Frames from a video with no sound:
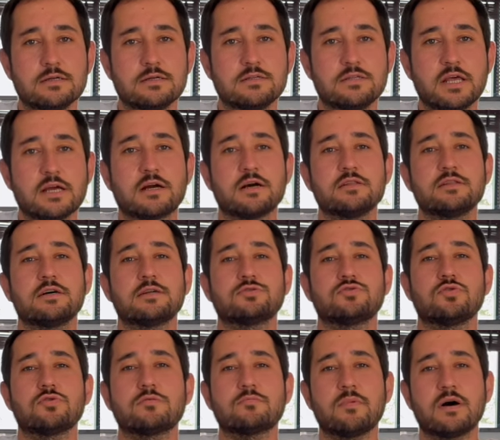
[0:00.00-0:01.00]
ne kadar
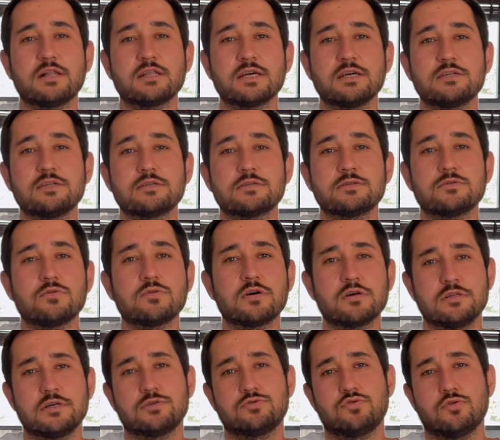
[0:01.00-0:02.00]
çok mal getirdin o
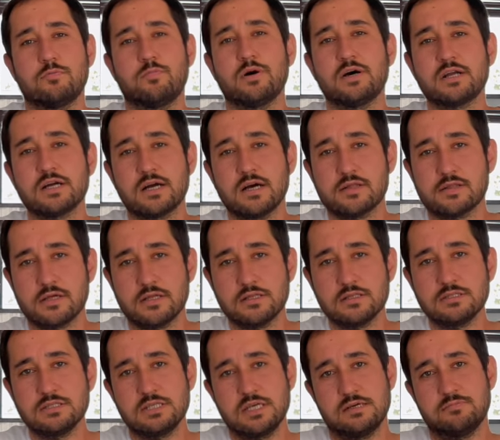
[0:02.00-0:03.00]
kadar çok para
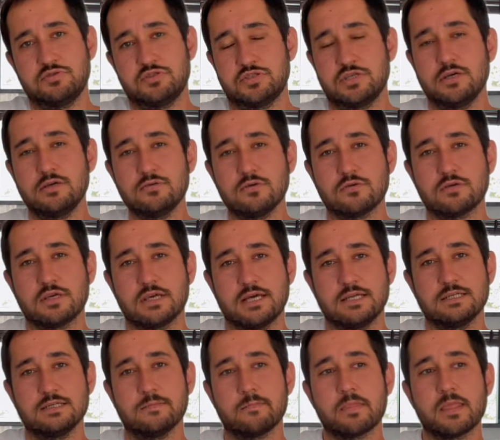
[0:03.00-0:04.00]
kazandın diye bir şey yok
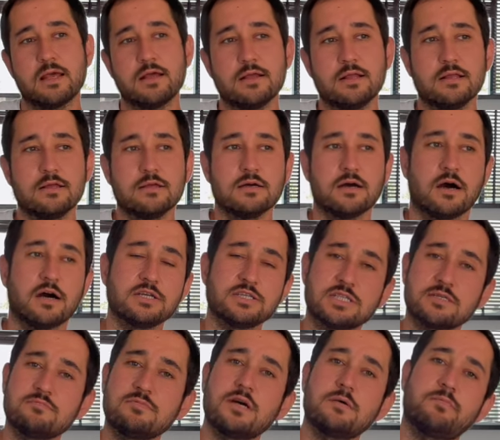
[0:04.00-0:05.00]
yani.
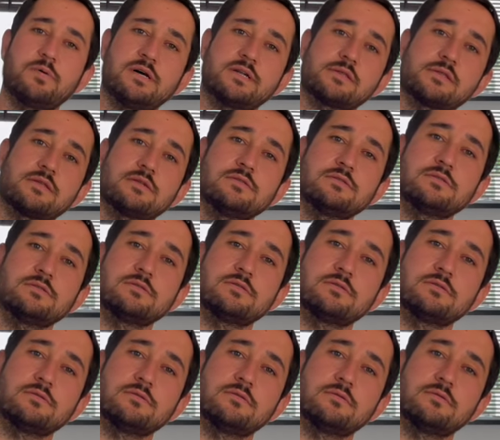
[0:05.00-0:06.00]
Hacim yaparsın
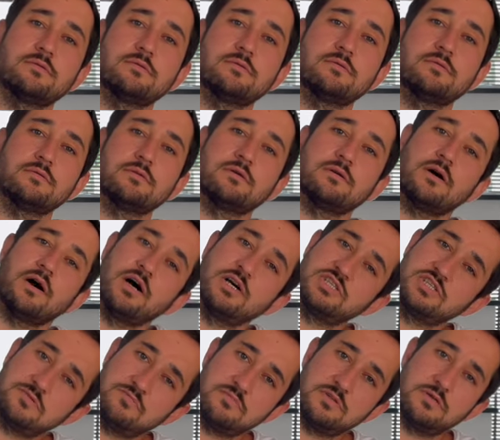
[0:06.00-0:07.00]

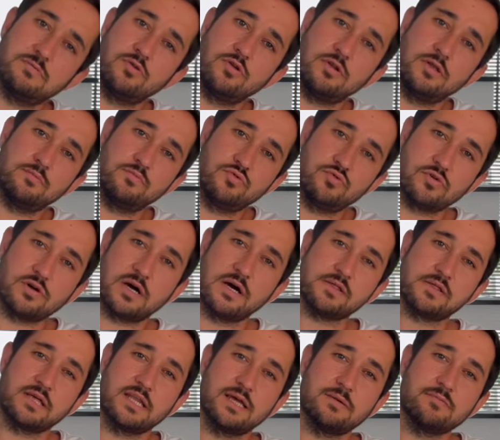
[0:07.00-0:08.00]
hacimli böyle büyük
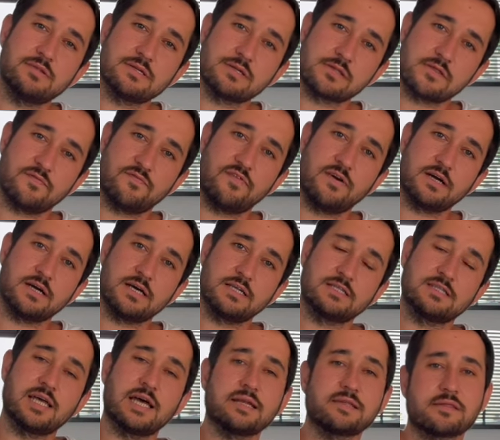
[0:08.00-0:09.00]
kazanabilirsin
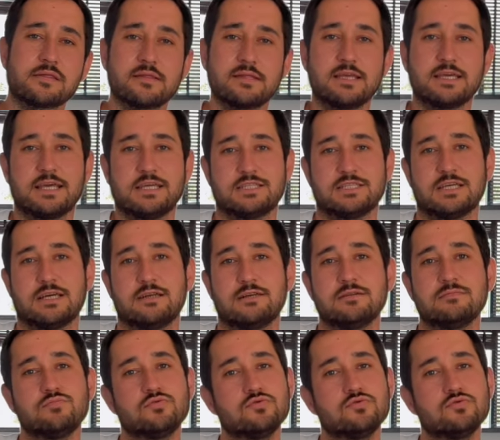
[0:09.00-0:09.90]
fakat tersi de geçerli